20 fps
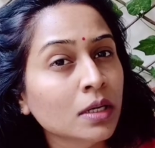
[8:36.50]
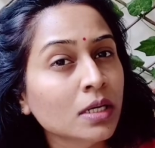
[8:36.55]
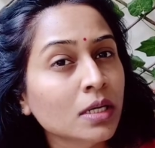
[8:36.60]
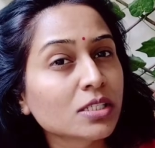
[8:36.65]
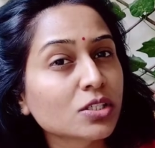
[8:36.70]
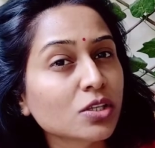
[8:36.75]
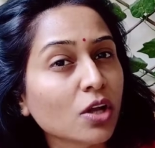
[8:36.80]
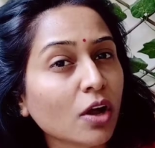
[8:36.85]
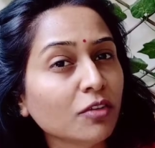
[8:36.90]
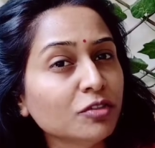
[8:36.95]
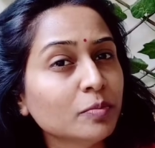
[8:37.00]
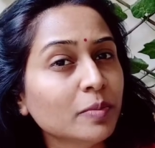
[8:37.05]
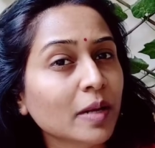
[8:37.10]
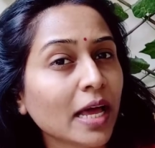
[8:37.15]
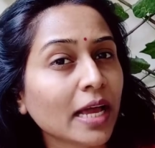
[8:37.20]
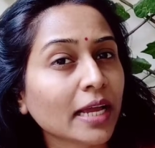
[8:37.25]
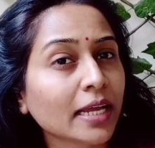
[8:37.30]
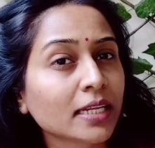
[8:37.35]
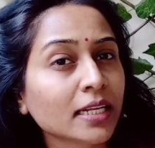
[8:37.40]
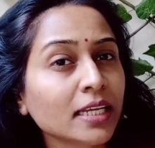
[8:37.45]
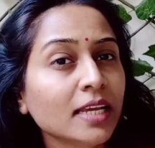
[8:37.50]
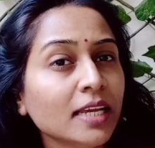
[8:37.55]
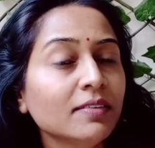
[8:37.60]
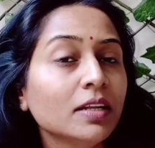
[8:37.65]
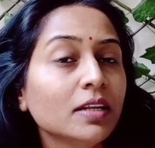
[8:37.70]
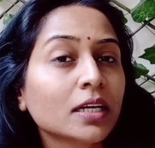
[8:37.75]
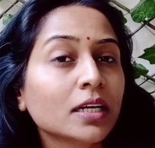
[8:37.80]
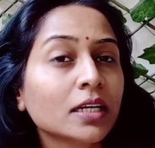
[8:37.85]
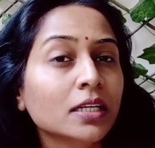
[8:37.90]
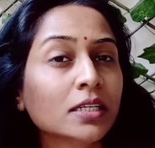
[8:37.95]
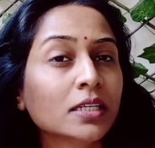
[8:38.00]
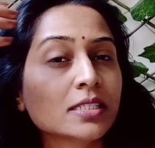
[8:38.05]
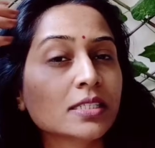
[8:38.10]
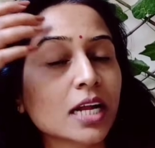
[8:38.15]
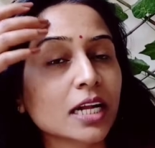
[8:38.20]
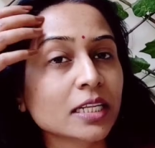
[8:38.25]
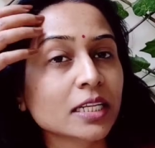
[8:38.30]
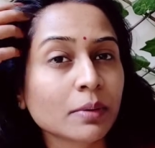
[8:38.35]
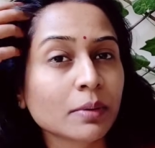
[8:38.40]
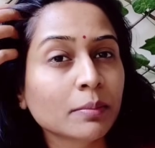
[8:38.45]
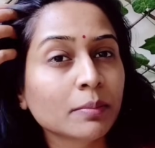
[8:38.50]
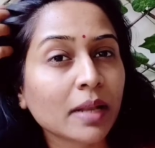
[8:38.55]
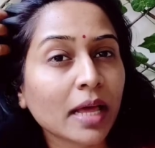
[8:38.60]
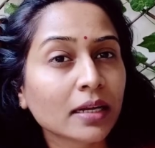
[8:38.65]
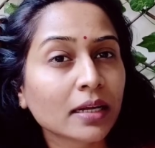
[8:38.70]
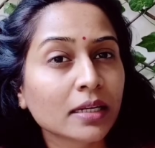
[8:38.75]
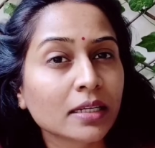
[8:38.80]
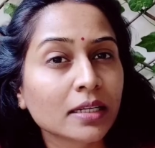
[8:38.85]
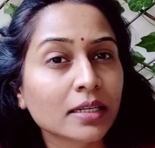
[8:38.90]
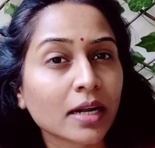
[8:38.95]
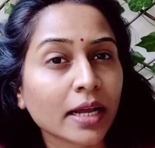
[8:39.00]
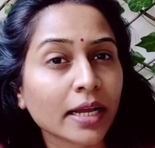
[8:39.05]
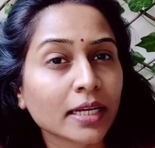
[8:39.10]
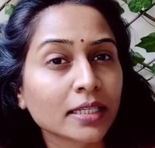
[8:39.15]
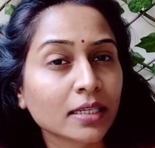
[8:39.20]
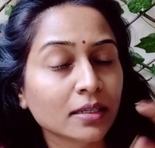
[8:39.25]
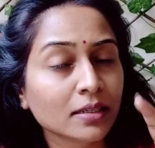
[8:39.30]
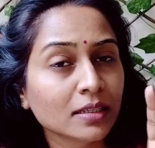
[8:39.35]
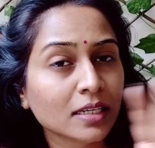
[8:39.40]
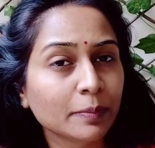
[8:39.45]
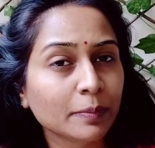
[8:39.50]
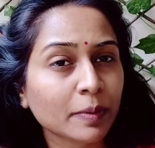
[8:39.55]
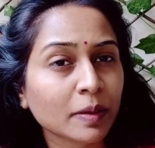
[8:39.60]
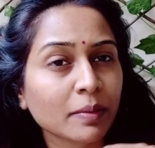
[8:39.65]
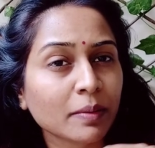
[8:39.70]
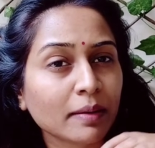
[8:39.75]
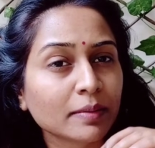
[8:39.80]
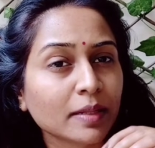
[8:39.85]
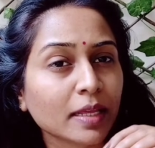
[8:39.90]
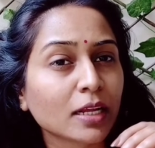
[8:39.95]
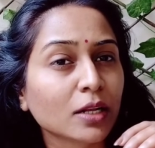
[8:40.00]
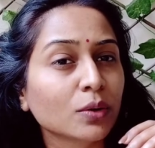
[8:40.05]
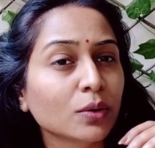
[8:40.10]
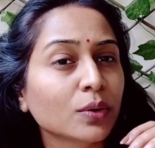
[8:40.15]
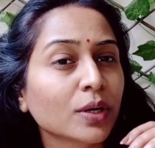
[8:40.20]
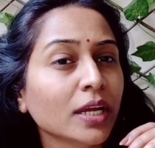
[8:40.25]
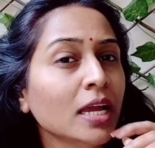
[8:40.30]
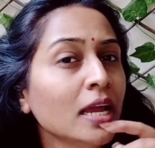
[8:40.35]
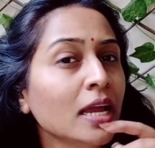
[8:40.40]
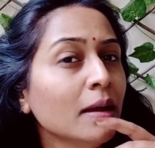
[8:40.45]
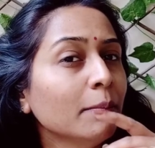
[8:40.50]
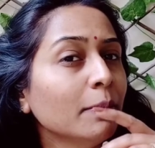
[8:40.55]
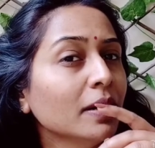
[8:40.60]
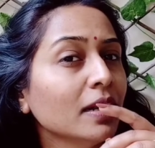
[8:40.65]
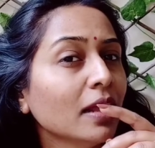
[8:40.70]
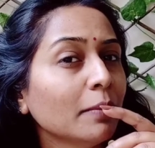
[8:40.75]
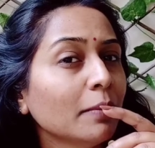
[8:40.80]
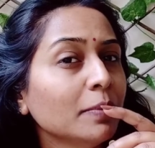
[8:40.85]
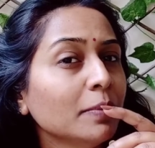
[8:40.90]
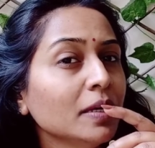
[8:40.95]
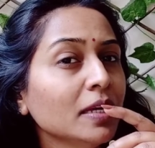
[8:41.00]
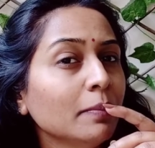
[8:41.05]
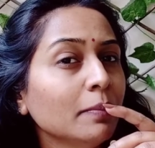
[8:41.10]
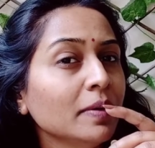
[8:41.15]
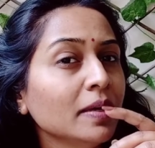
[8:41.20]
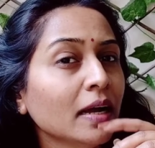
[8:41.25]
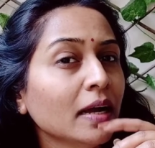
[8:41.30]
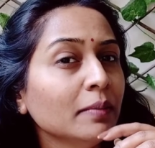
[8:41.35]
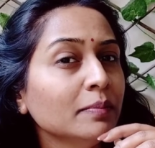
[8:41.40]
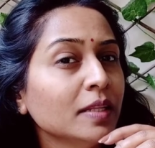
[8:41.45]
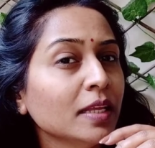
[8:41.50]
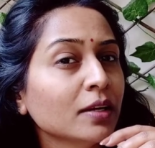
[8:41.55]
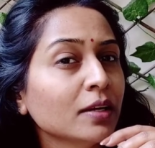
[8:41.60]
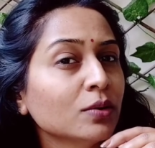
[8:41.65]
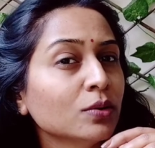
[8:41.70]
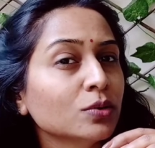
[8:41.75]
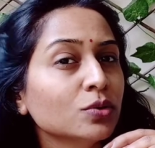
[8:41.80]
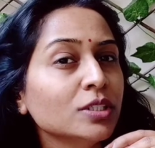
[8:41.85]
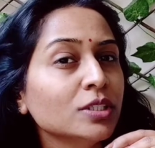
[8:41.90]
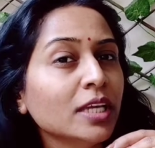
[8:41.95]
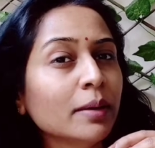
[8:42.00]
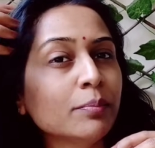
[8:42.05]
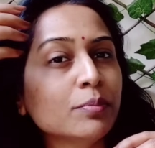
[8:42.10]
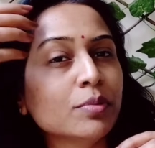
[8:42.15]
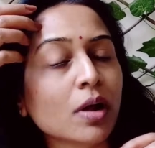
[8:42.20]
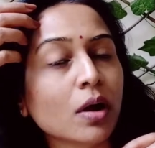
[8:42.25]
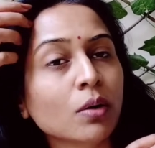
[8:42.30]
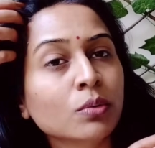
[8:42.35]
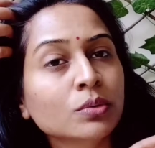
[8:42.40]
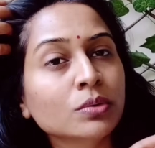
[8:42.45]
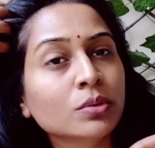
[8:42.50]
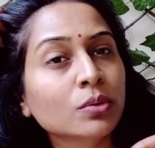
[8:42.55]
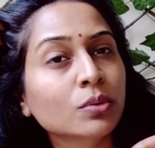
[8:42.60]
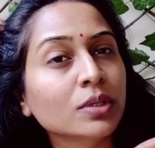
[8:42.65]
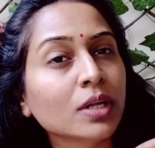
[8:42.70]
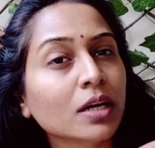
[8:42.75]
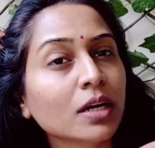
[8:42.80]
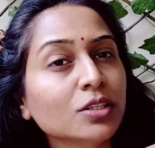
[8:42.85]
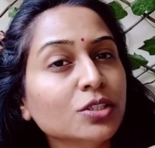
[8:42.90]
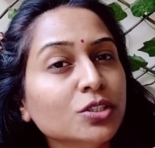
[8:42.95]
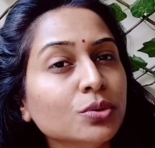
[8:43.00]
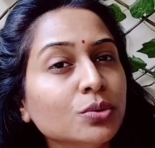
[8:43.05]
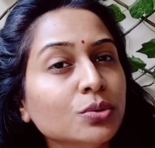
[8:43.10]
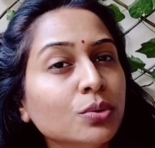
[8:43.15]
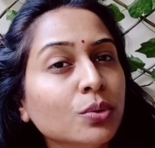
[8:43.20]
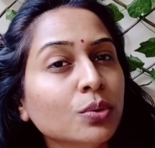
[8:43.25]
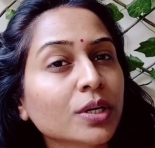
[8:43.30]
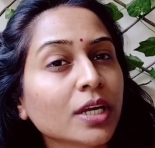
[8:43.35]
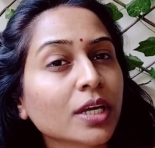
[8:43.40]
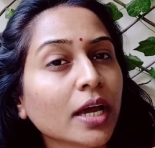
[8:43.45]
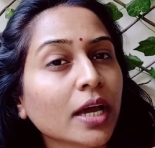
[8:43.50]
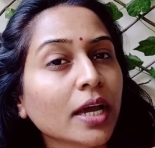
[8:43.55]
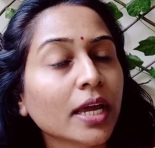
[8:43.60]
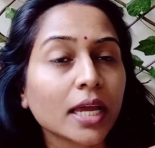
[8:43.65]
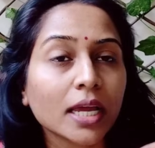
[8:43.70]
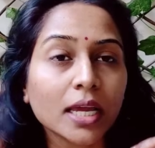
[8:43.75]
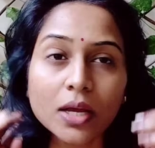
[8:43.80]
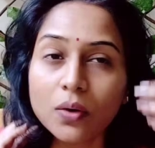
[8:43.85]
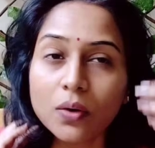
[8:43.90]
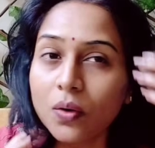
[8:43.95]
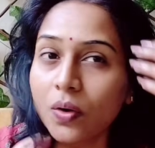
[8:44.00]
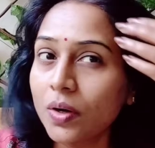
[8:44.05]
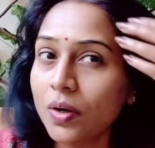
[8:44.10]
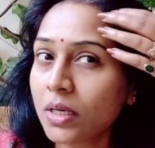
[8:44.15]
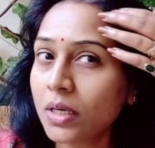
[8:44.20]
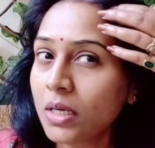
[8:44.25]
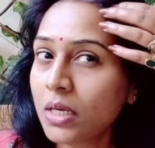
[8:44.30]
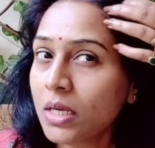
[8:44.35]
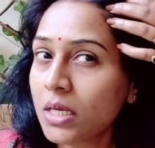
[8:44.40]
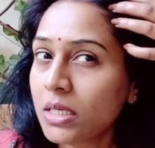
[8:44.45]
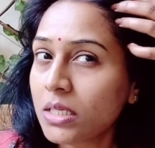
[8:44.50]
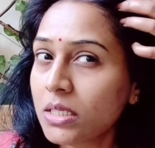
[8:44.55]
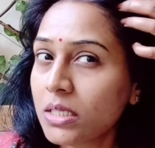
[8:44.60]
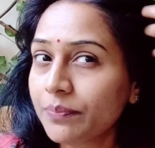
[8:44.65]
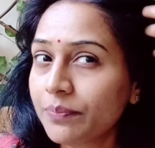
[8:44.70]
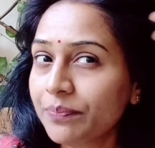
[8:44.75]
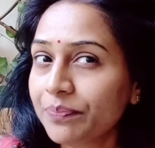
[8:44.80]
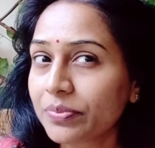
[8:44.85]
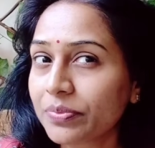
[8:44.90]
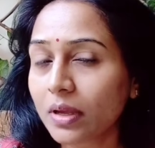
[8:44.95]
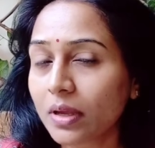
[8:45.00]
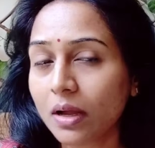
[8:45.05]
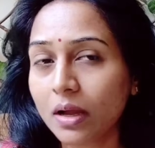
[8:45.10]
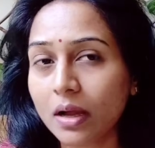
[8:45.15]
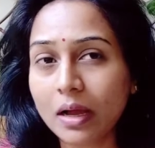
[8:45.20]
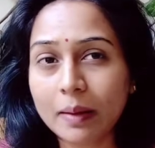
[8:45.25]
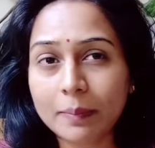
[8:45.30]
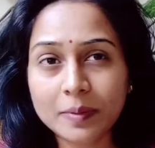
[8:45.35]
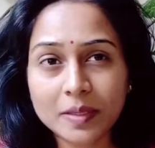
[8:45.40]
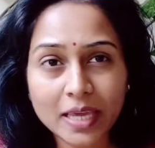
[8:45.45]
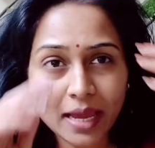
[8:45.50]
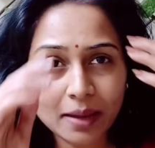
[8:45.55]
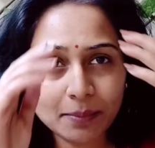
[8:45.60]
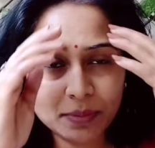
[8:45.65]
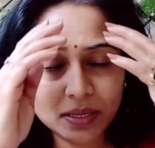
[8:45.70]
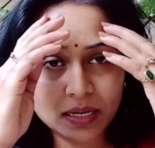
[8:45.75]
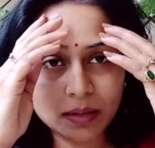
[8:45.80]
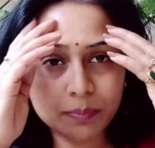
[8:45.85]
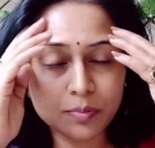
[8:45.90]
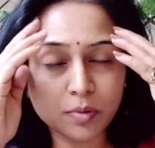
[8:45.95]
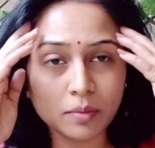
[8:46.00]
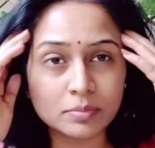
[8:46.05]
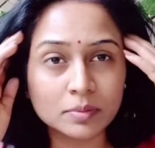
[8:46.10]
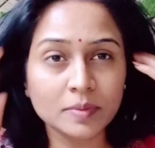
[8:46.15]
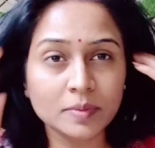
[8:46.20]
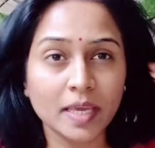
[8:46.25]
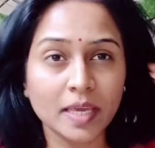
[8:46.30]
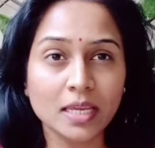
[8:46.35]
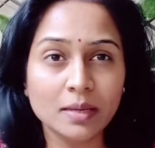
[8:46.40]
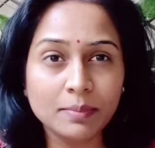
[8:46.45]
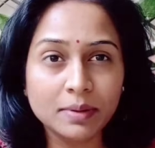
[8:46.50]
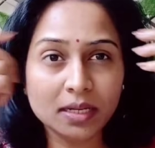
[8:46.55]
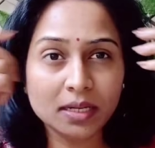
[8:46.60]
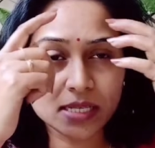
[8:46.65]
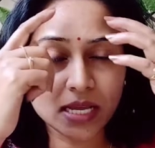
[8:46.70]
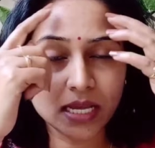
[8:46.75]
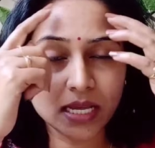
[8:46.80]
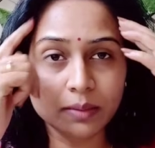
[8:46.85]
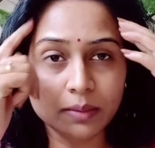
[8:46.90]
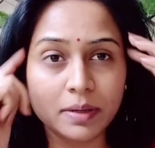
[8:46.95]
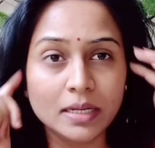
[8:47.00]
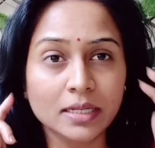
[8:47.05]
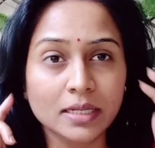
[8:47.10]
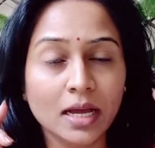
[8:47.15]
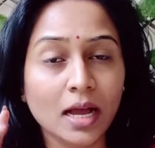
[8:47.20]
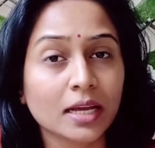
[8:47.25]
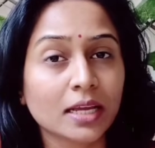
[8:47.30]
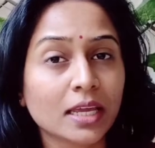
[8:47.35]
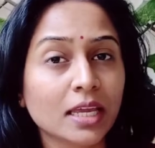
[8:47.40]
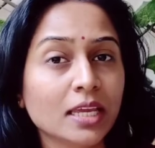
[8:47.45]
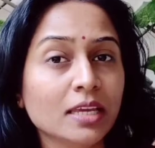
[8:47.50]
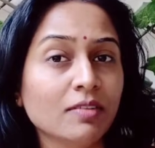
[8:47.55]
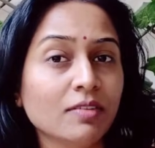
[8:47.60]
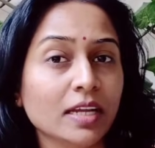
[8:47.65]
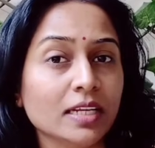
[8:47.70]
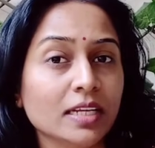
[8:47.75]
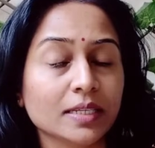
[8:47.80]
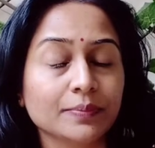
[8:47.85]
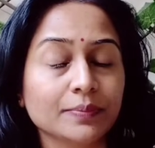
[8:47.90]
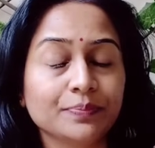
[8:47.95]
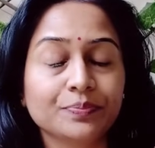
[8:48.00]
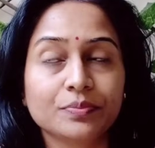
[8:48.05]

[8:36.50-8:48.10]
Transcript: सॉफ्ट ब्लैक है ना ये वाला कलर स्टार्टिंग में ब्लैक कलर आया था क्लिपिंग में आप देख लोगे बट अभी अभी आप देखो तो ये ब्राउन होना शुरू हो गया है और अब क्या है मेरा प्रॉब्लम ये है कि मेरे सारे बाल ना आगे ही वाइट है